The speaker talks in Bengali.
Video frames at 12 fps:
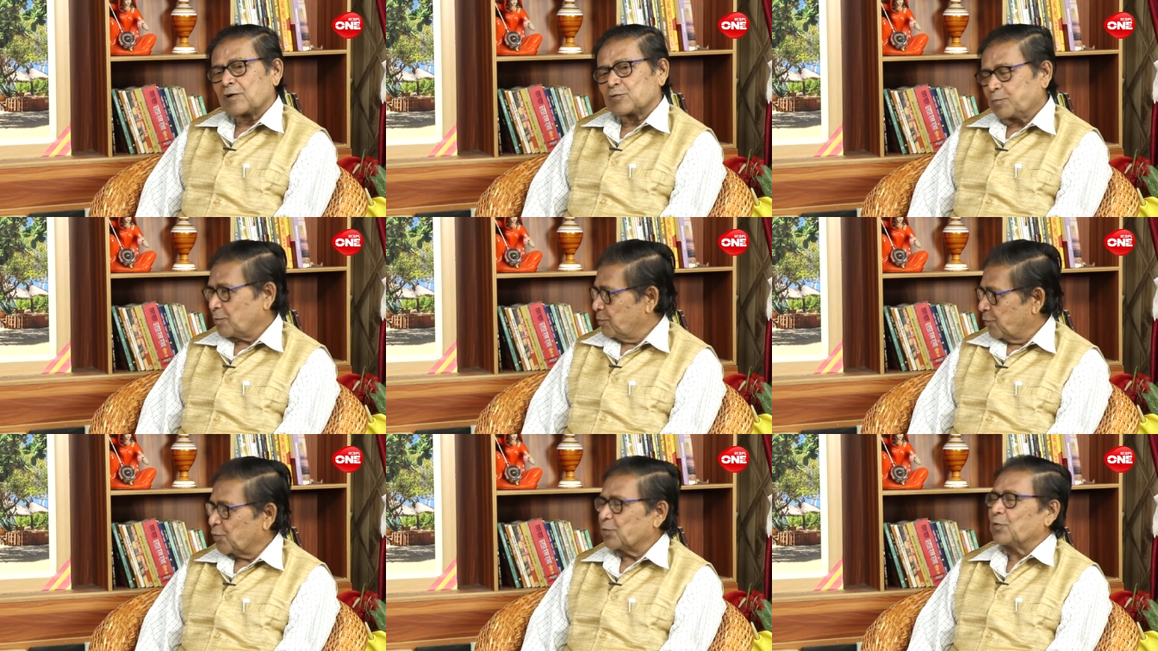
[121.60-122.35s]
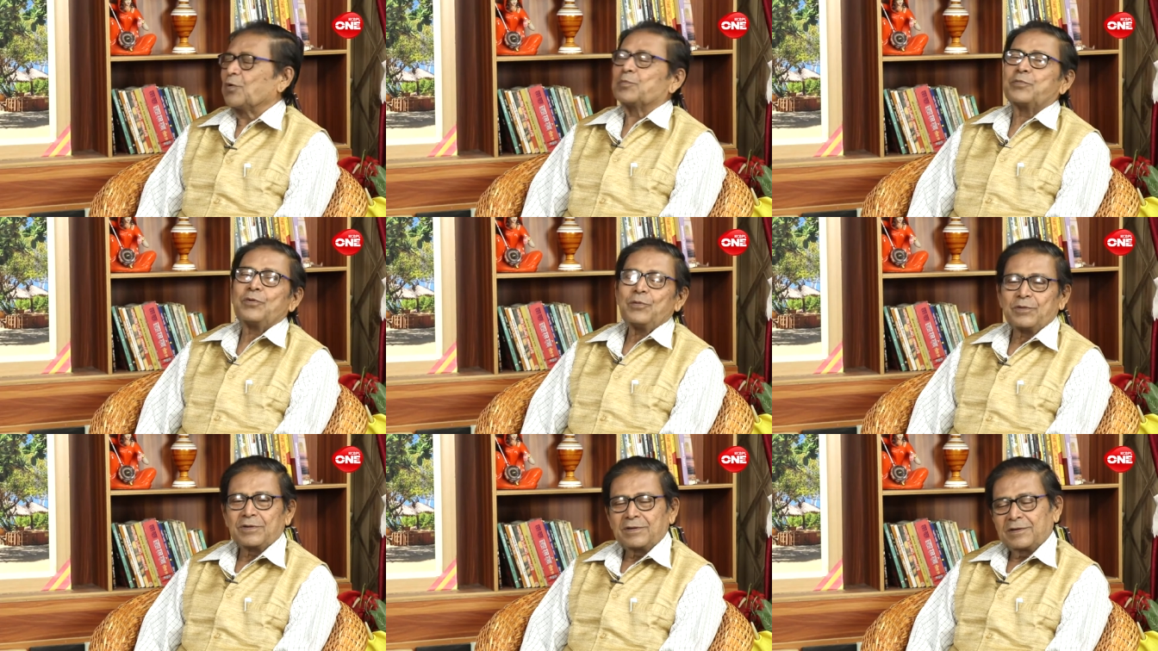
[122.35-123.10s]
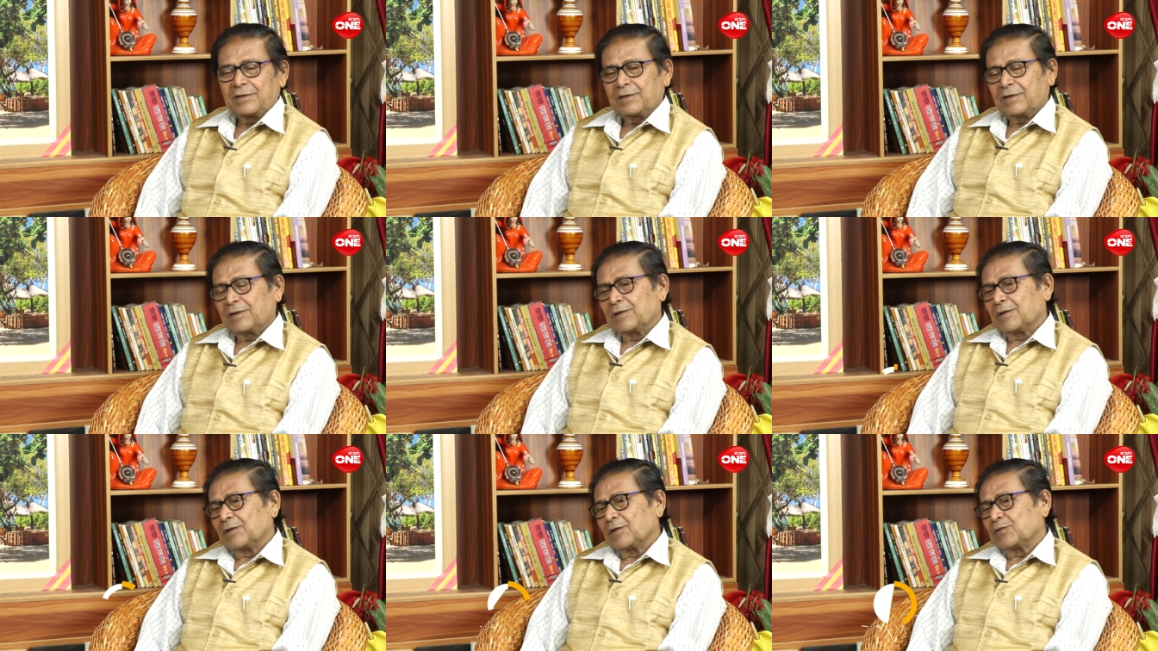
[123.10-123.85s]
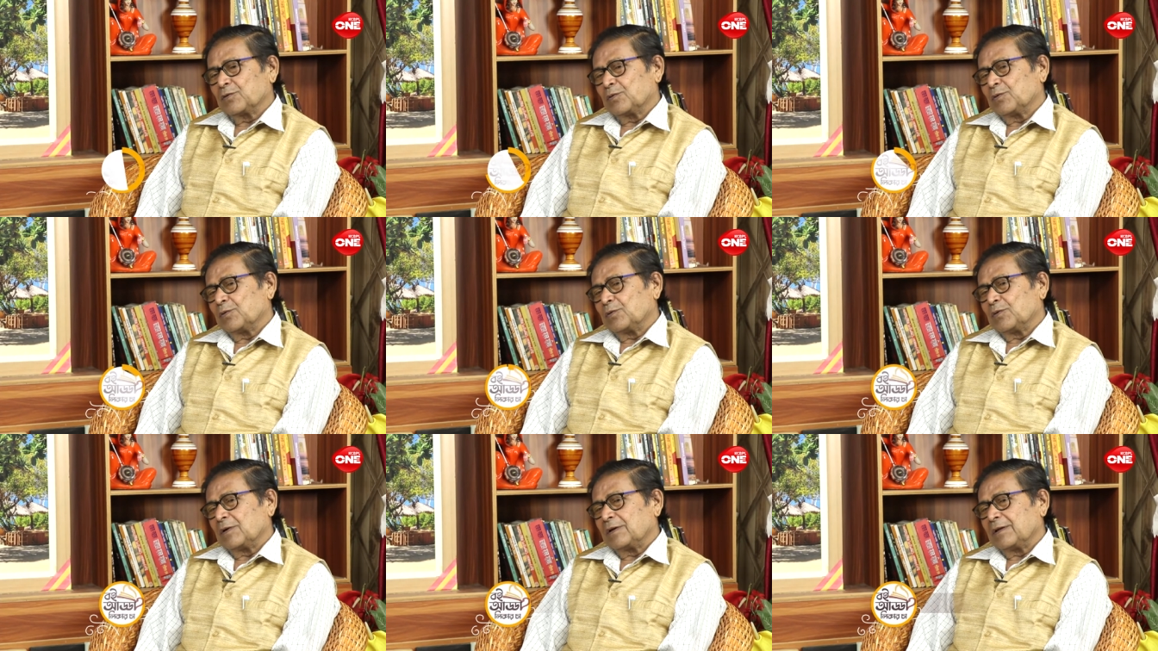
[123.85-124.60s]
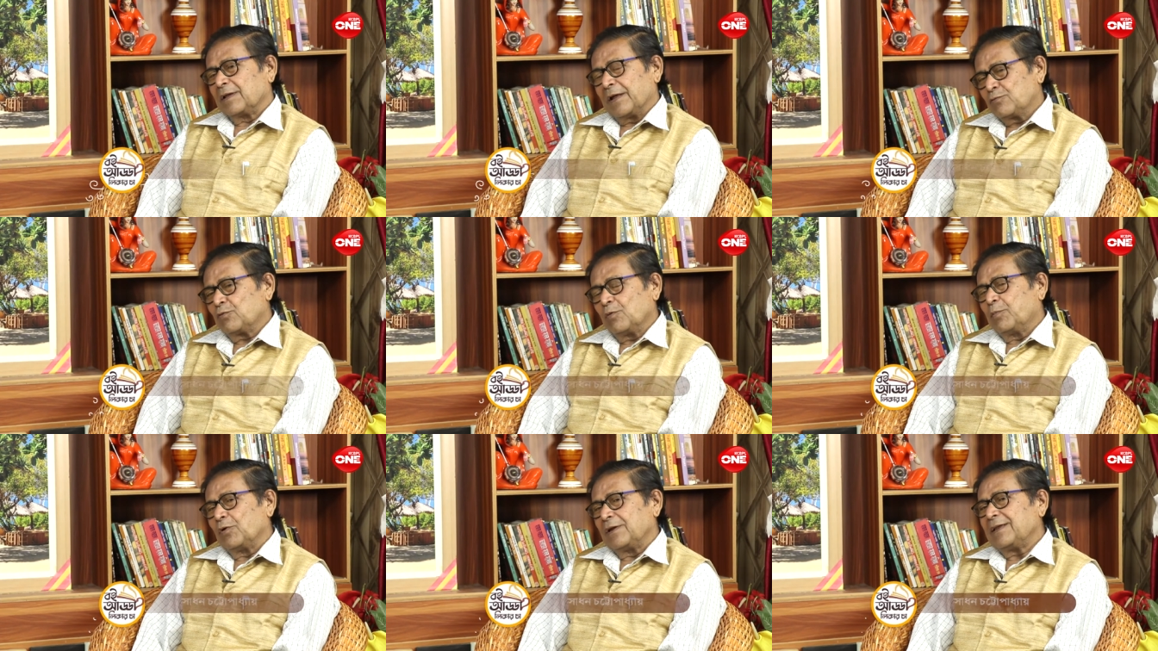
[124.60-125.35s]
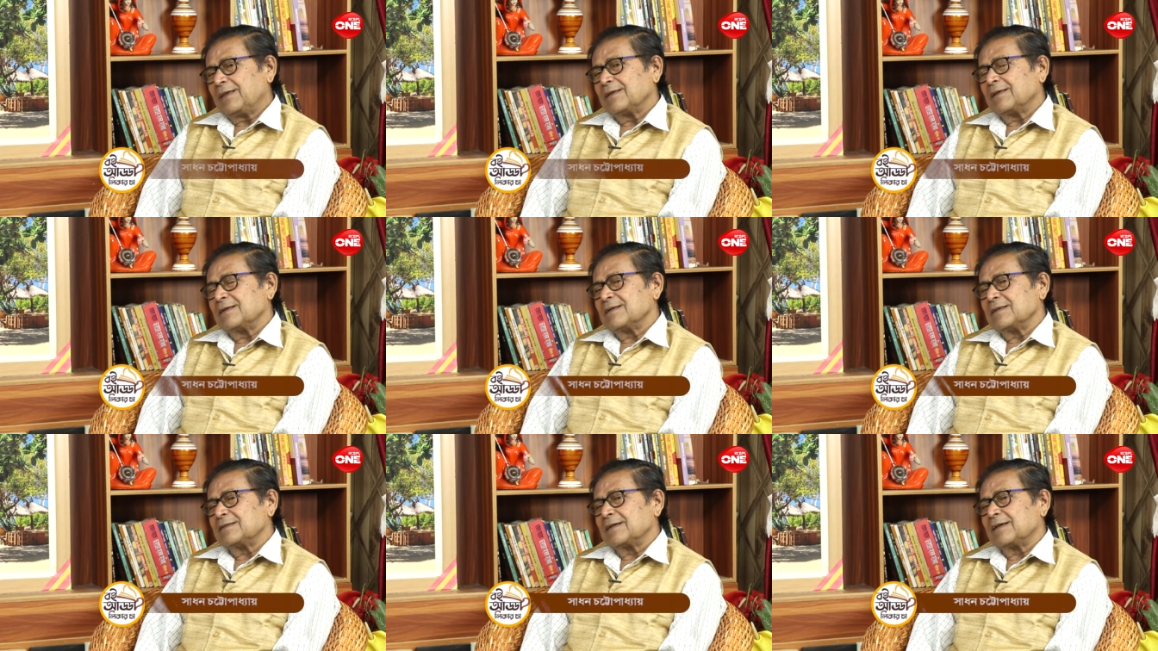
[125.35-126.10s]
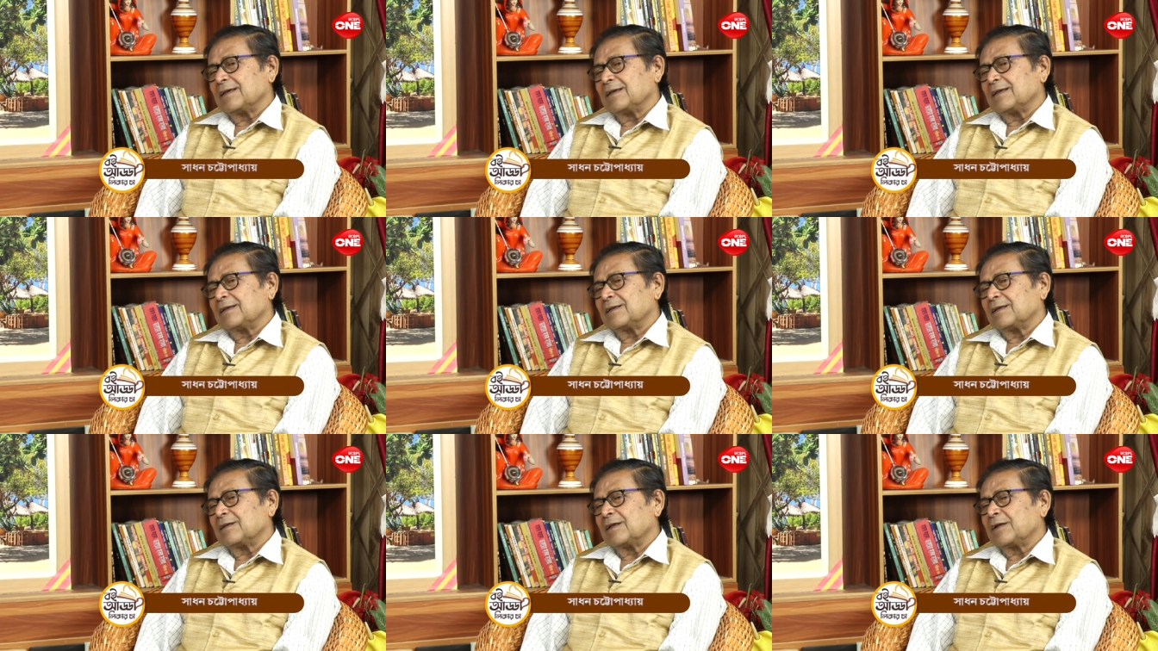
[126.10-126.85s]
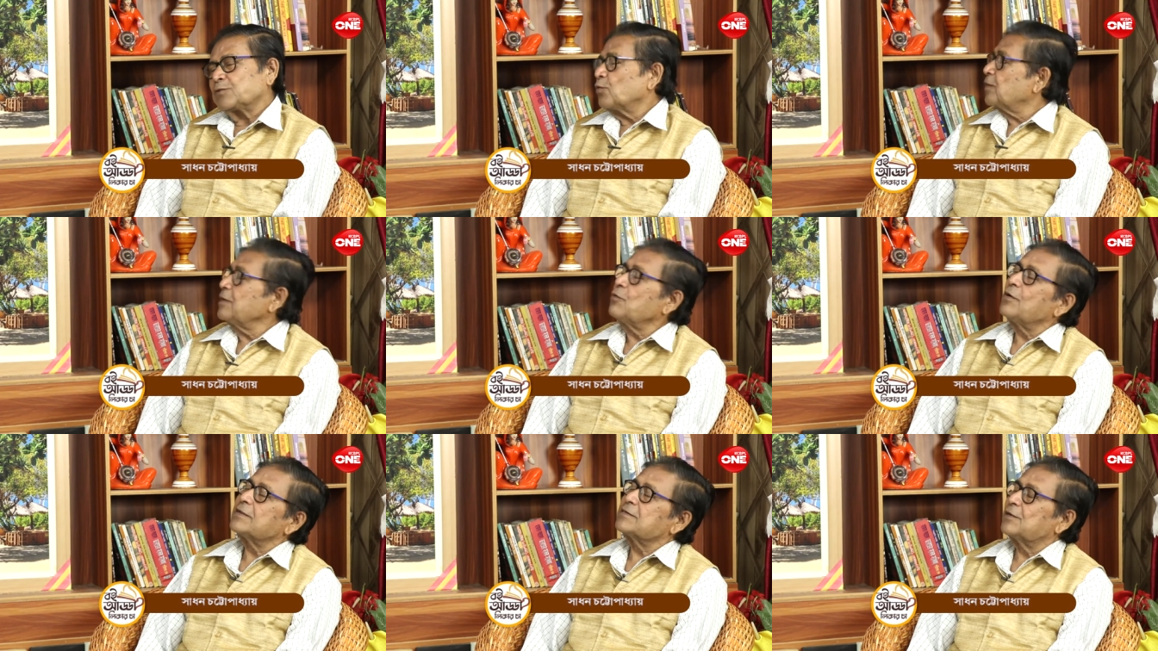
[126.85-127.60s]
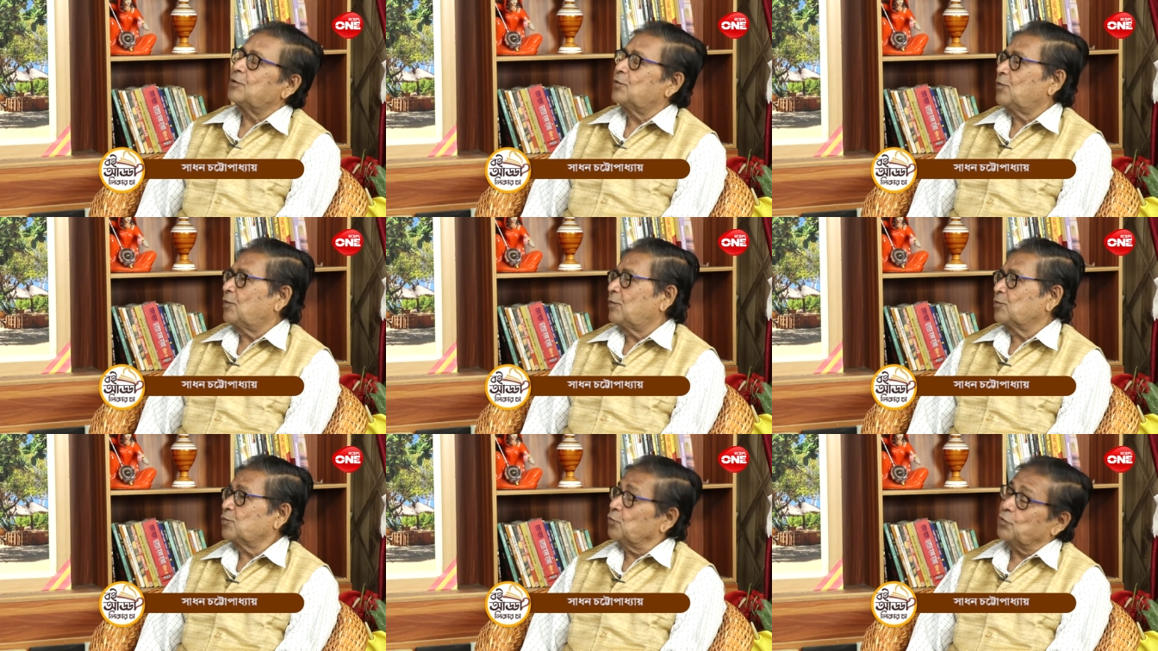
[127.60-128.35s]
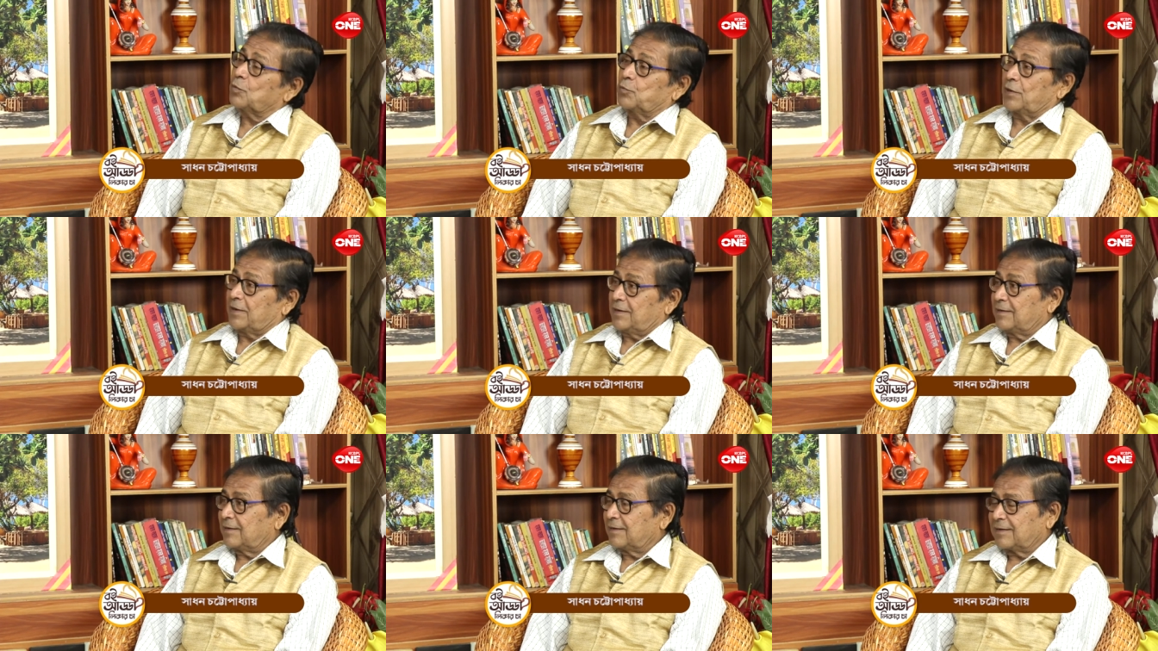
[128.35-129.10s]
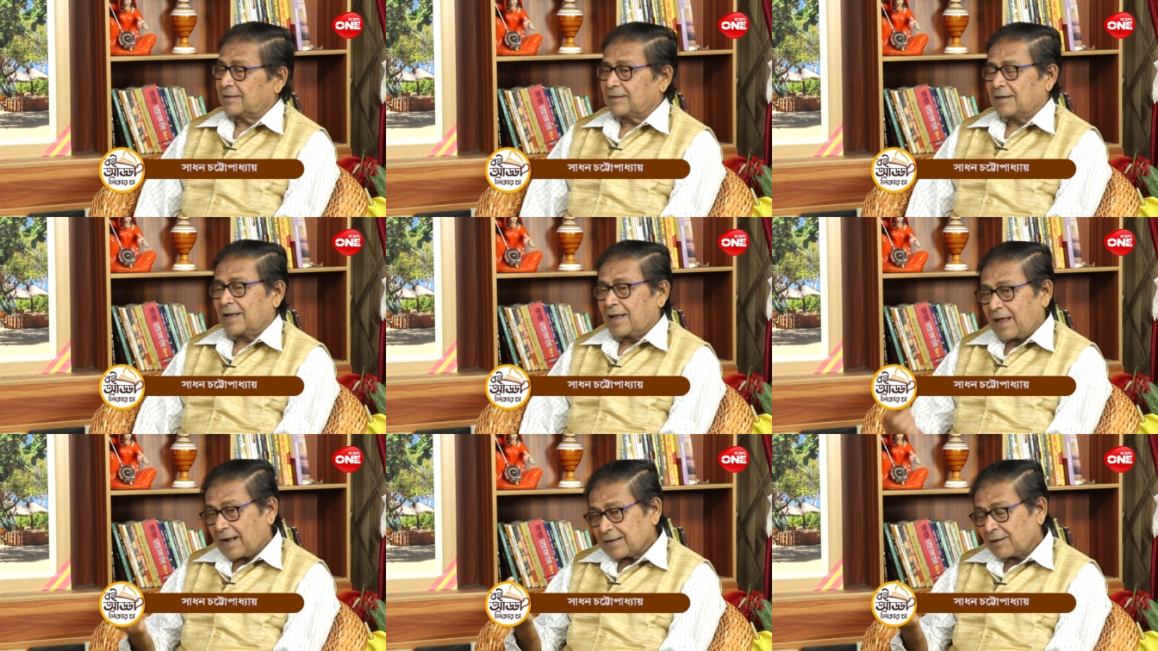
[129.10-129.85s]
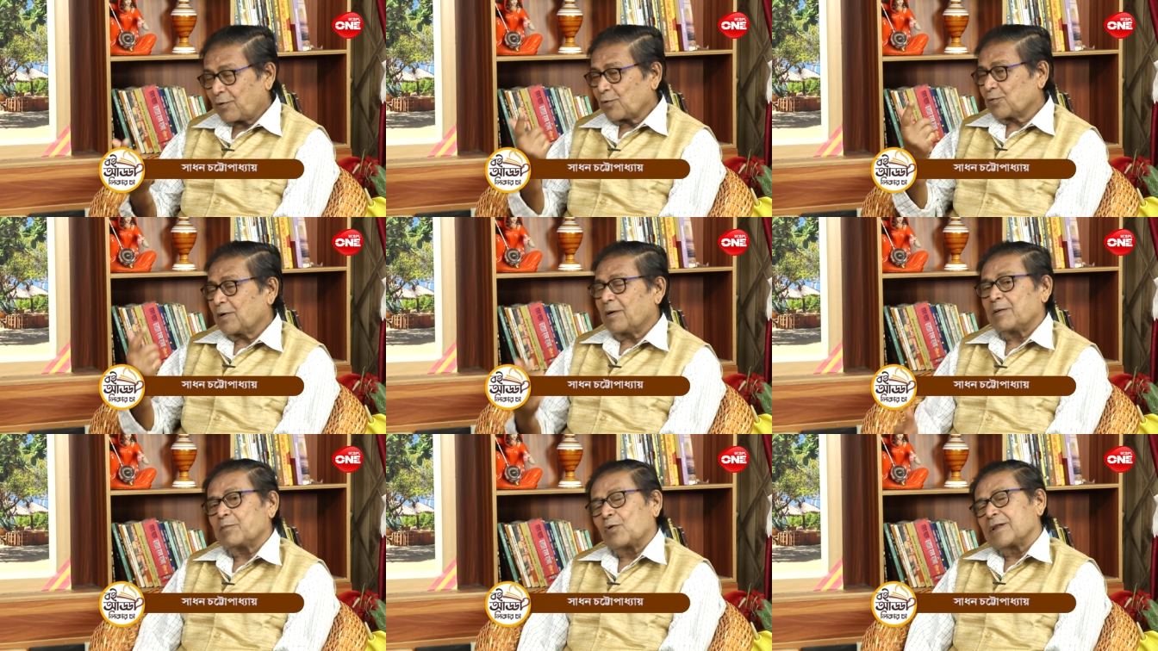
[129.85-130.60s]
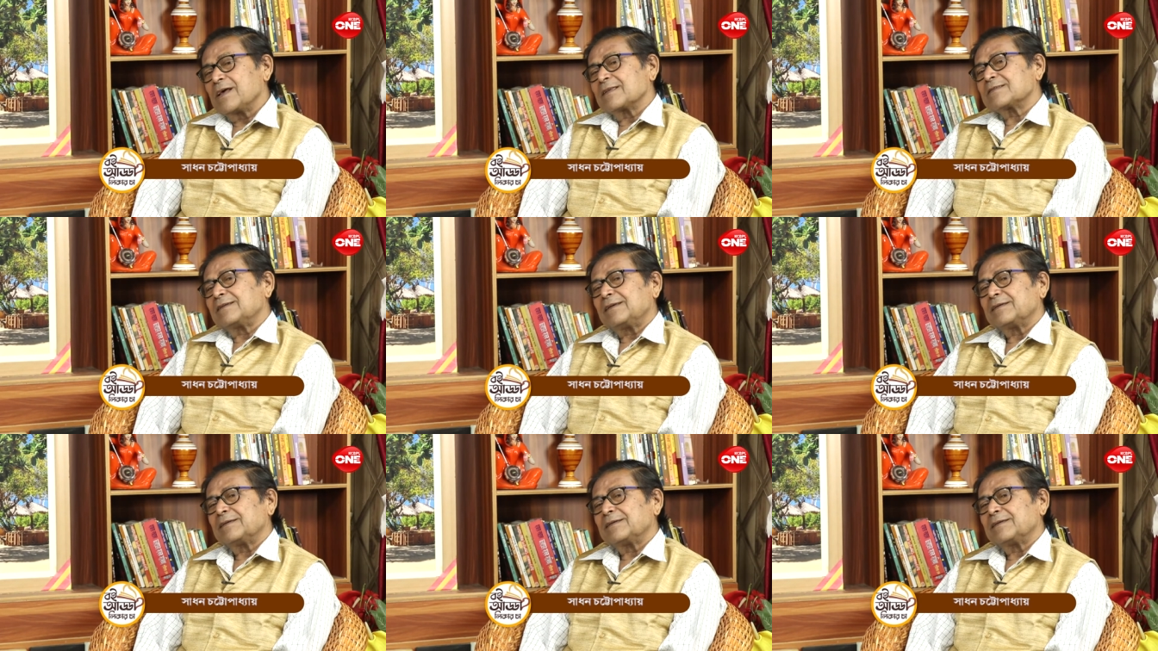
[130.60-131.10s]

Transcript: ওপম বড় গল্প তো এইটুকু বলি যে শুটিং হয়েছিল সুন্দরবনে একটা ঘটনার মনে আছে